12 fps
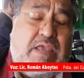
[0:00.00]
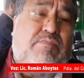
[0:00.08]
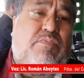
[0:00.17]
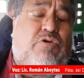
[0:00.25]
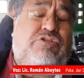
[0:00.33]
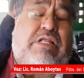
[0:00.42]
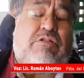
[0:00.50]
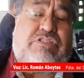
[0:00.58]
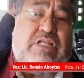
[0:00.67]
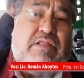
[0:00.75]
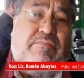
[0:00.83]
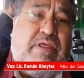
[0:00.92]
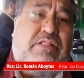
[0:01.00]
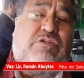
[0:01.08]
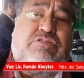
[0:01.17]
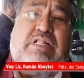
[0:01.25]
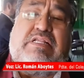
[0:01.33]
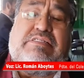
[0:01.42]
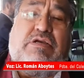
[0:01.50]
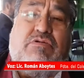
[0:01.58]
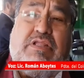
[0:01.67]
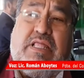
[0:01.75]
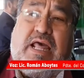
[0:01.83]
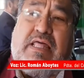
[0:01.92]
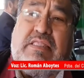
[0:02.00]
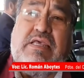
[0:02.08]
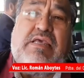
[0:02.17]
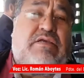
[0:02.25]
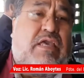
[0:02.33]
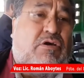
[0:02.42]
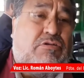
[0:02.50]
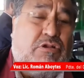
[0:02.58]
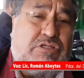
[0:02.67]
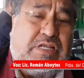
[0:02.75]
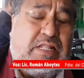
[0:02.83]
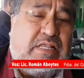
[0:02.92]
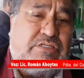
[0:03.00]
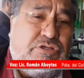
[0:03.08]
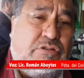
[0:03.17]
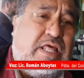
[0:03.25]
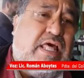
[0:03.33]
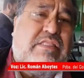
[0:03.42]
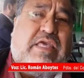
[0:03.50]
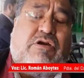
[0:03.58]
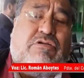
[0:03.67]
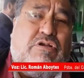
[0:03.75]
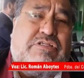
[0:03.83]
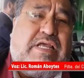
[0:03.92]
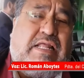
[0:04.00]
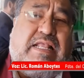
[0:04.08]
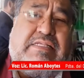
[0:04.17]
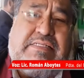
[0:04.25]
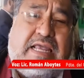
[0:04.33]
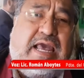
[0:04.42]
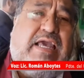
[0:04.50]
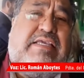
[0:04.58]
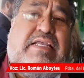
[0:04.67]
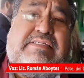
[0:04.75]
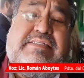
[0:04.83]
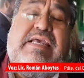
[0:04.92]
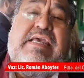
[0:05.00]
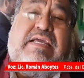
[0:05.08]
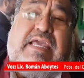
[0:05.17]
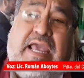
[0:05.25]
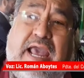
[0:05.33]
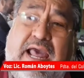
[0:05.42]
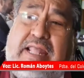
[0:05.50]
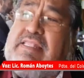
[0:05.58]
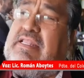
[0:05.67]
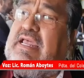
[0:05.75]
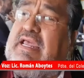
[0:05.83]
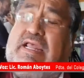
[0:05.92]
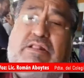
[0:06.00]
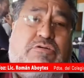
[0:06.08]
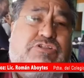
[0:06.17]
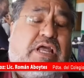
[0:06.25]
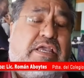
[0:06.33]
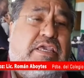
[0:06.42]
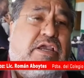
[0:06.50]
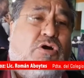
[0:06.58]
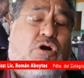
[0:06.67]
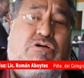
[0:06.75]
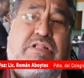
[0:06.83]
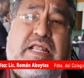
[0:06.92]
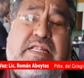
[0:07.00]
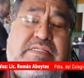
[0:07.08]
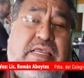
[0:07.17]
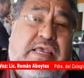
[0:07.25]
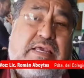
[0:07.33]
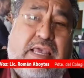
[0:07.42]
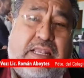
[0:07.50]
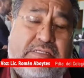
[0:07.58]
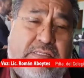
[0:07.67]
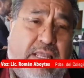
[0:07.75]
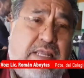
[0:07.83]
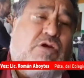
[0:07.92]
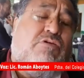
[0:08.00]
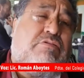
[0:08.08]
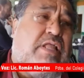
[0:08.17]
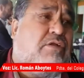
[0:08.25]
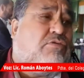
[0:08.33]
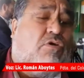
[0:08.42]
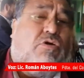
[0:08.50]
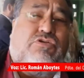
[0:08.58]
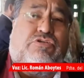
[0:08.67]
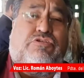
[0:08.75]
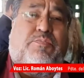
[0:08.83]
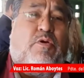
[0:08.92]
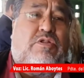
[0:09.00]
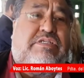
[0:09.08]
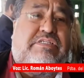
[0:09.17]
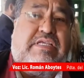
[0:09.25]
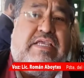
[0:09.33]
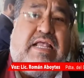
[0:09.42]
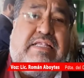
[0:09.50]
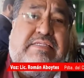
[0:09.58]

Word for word: son el mero rescate que en algún momento los gobernantes han alguna idea, algún compromiso que han expresado